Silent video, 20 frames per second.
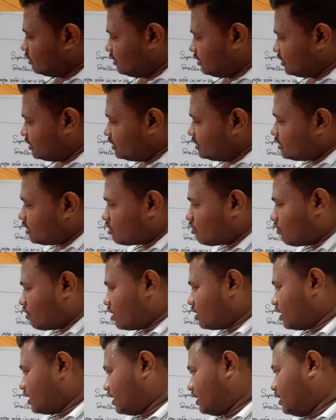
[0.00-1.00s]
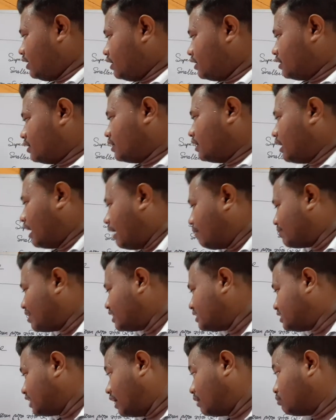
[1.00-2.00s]
ডিগ্রিটা করার আগে আমরা
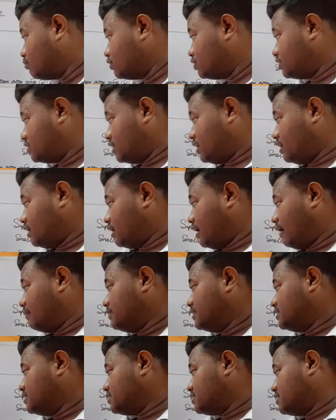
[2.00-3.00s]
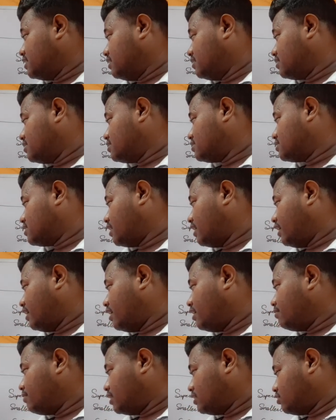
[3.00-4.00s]
জানবো যে আমি যে সেন্টেন্সটা
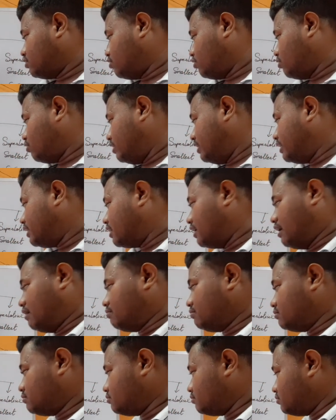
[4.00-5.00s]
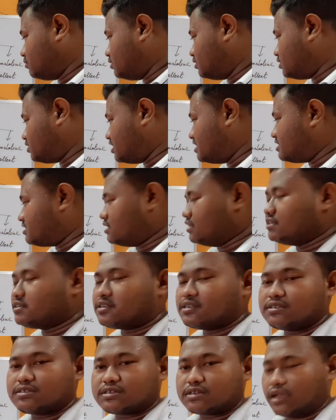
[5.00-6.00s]
এইমাত্র লিখলাম সেই
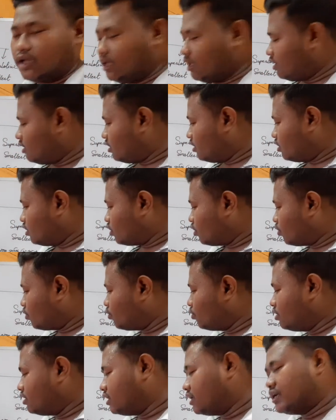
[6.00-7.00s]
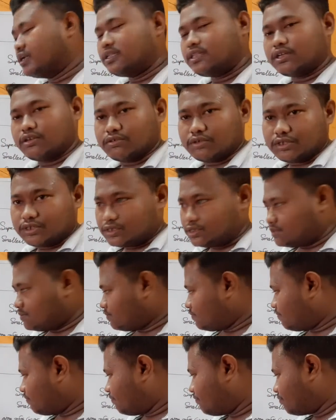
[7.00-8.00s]
সেন্টেন্সটা কোন ডিগ্রিতে রয়েছে
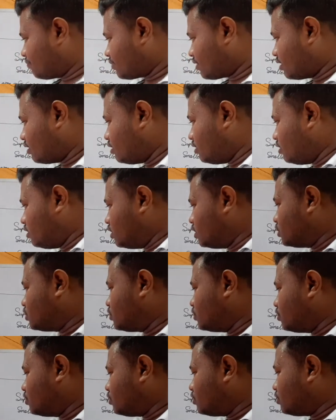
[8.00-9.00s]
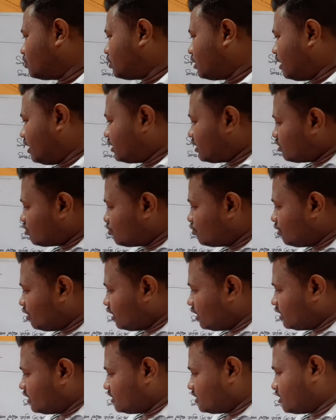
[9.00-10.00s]
তো এটা কোন
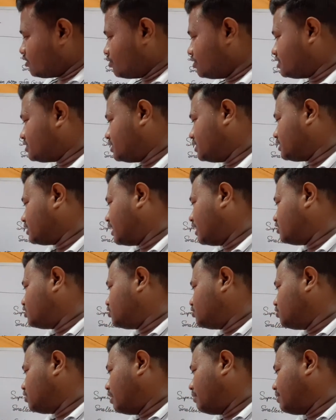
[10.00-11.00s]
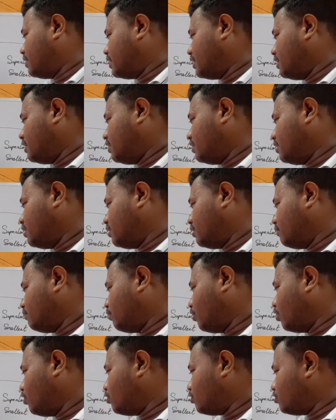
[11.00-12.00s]
ডিগ্রিতে রয়েছে তার জন্য আমাকে
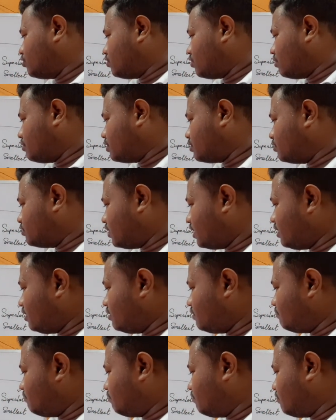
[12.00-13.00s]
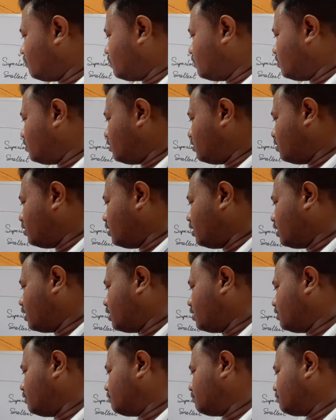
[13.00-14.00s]
ফলো করতে হবে কোথায়
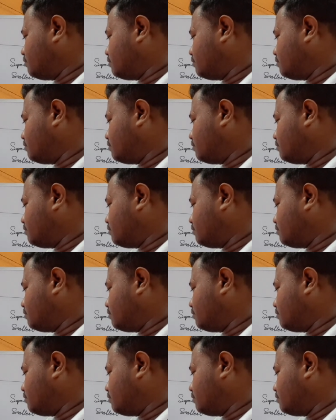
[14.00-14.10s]
এখানে